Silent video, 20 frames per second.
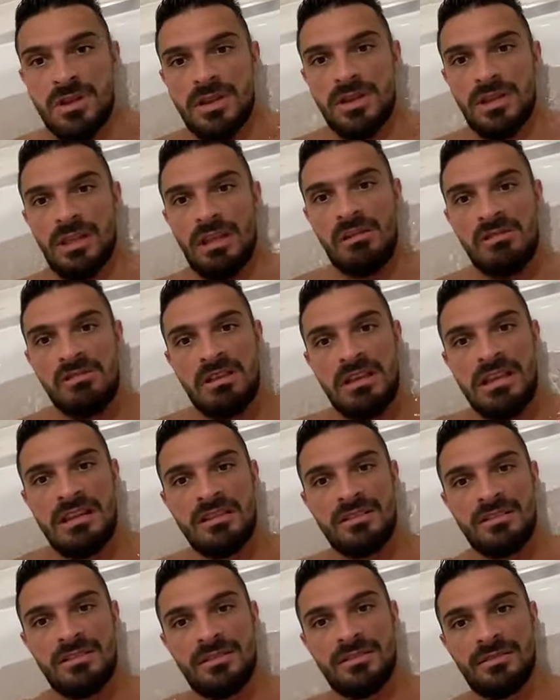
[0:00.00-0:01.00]
Tranquille.
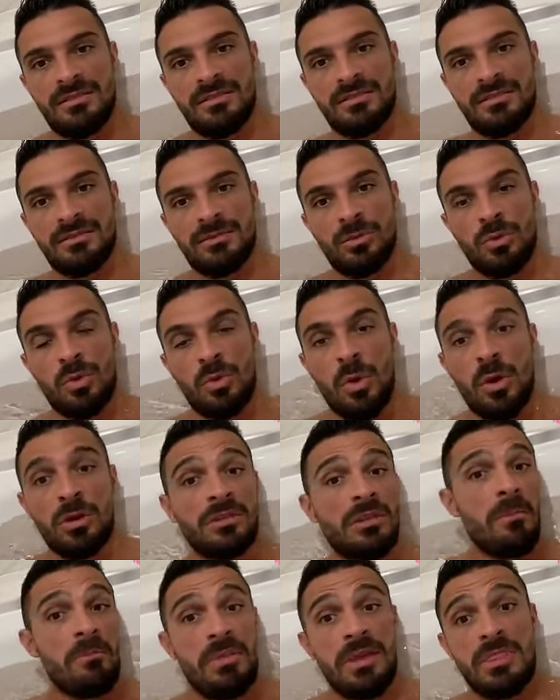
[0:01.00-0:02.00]
Dehors,
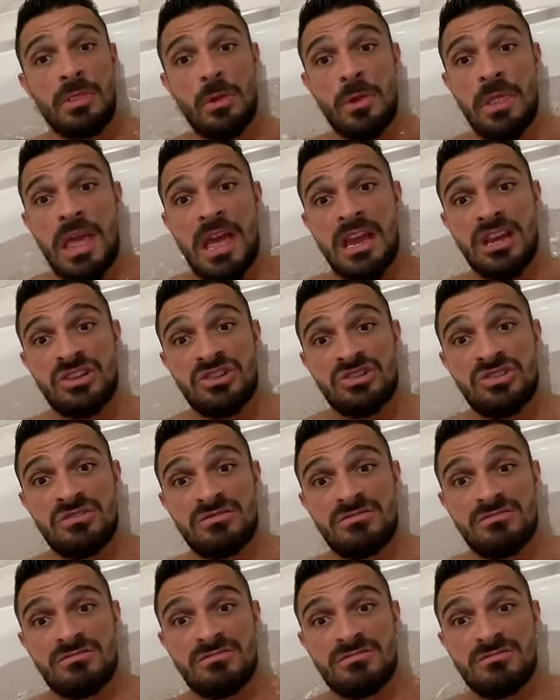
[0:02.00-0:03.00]
tempête de neige.
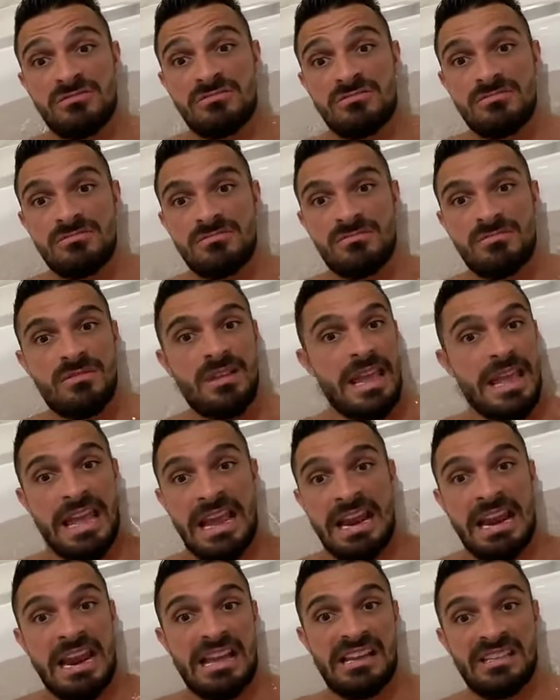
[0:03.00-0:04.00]
Et
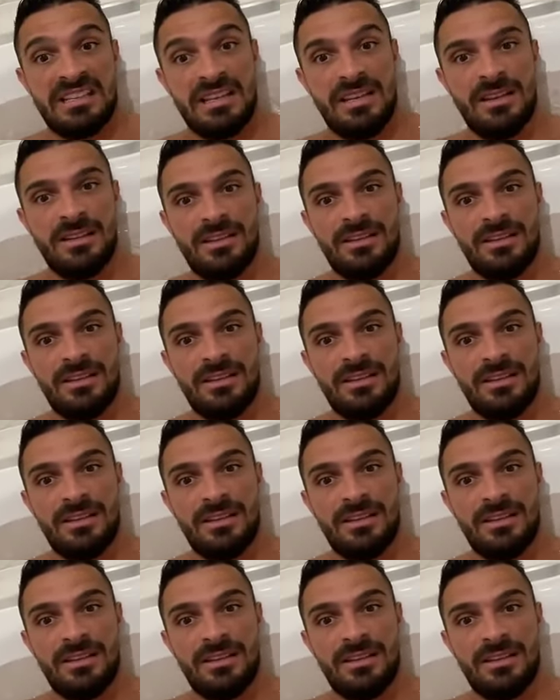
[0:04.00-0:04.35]
gamin, c'est